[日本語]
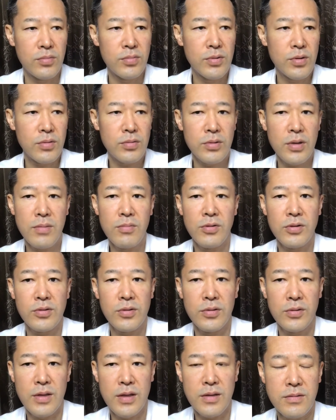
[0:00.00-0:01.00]
ブログでも
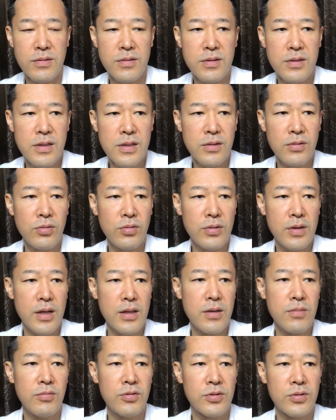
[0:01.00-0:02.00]
そうすし、動
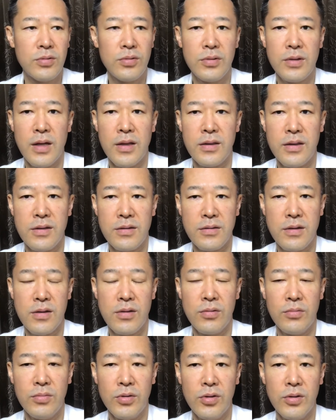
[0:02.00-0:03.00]
画でもそうなんですけ
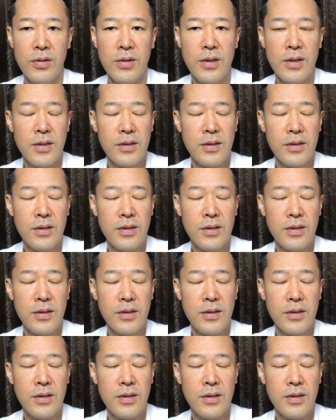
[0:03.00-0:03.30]
ども、